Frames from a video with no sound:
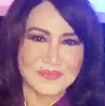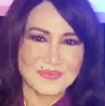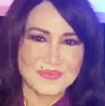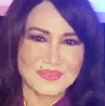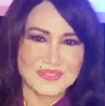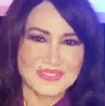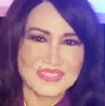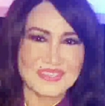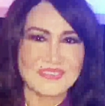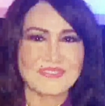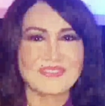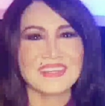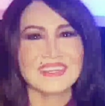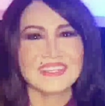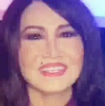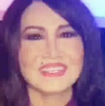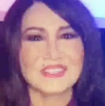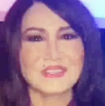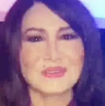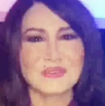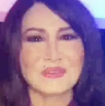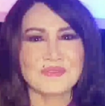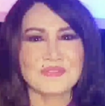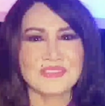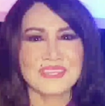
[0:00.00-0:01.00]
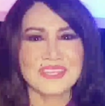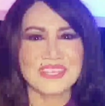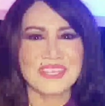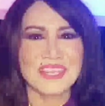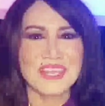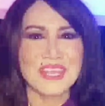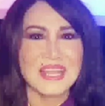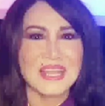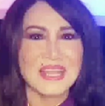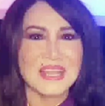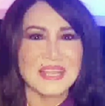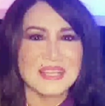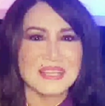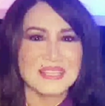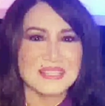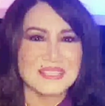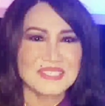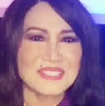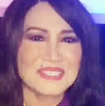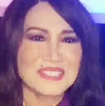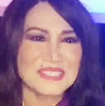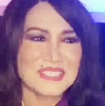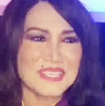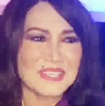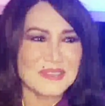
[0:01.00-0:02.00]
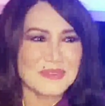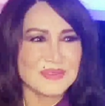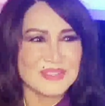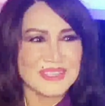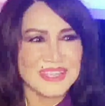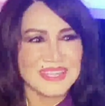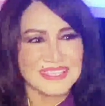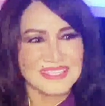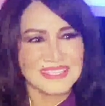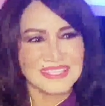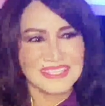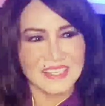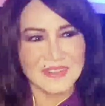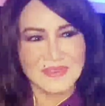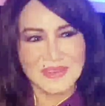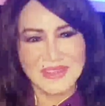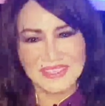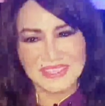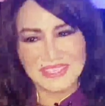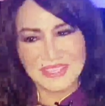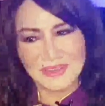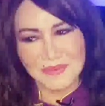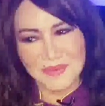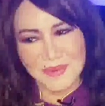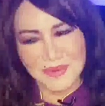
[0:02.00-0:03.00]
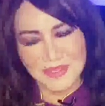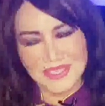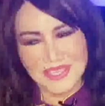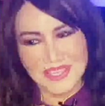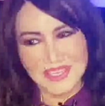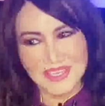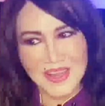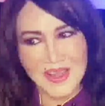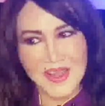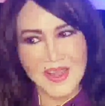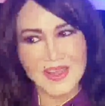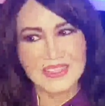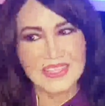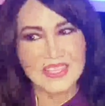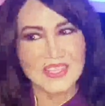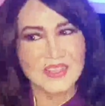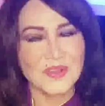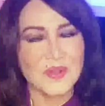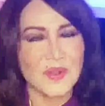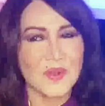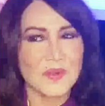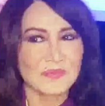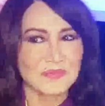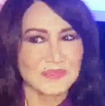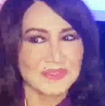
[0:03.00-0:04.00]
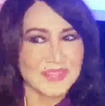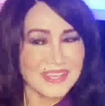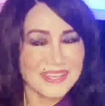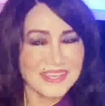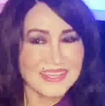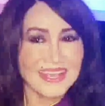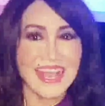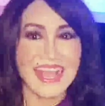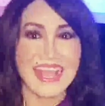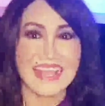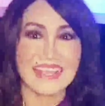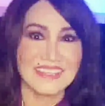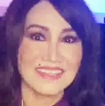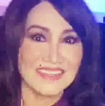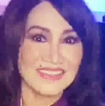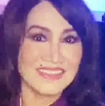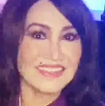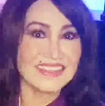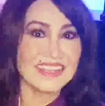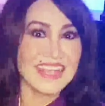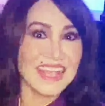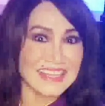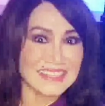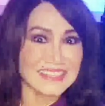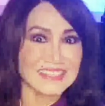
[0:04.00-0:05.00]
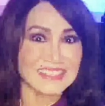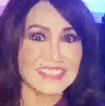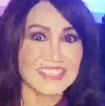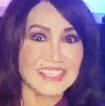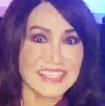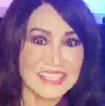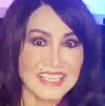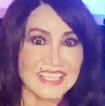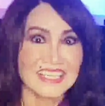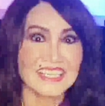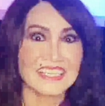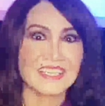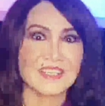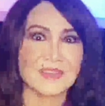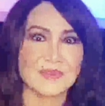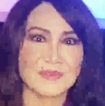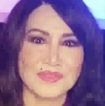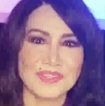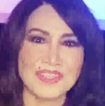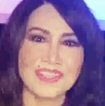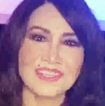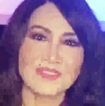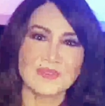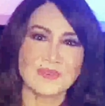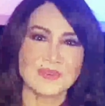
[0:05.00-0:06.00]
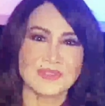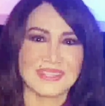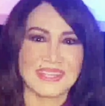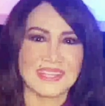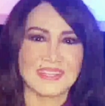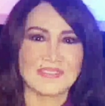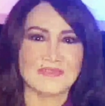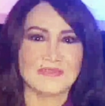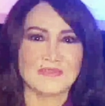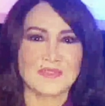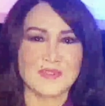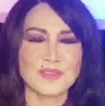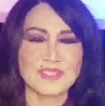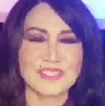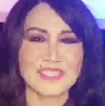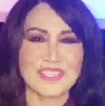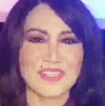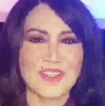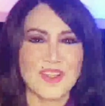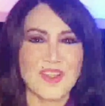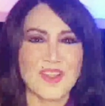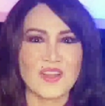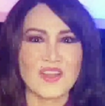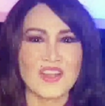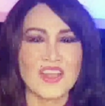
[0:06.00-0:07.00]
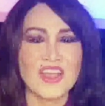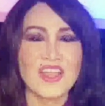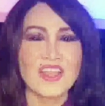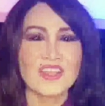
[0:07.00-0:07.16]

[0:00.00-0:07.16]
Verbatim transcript: Dạ vâng thưa quý vị, chương trình của nhạc sĩ Hoàng Trọng hồi thời đó thì gồm tất cả những ca sĩ kỳ cựu nhất của thành phố Sài Gòn,